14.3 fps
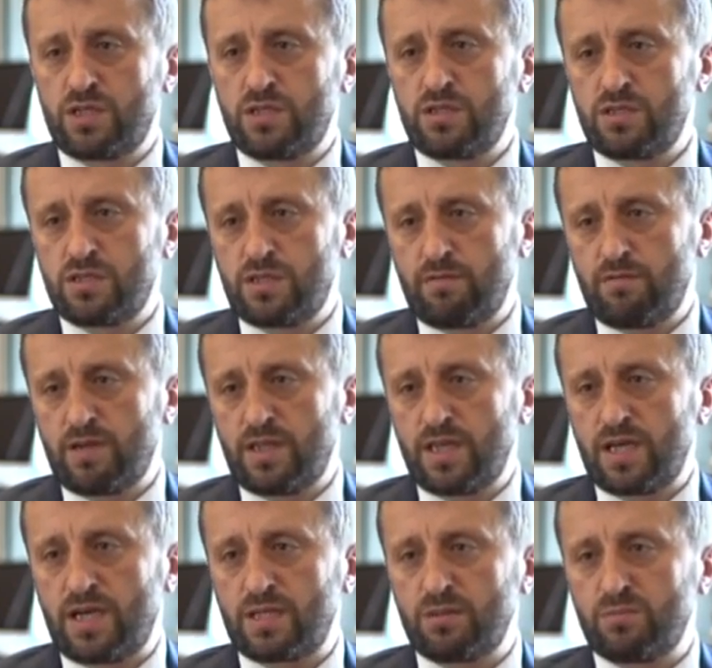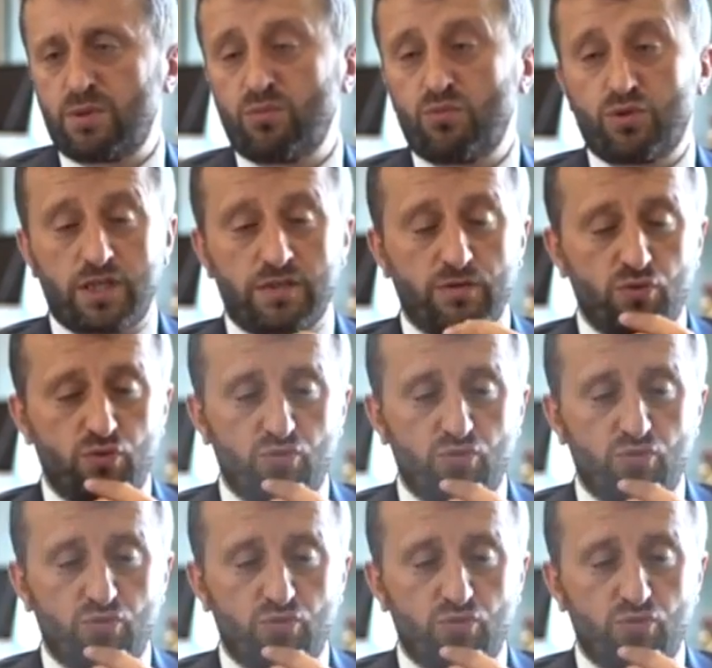ikinci seviyede yardıma muhtaç ve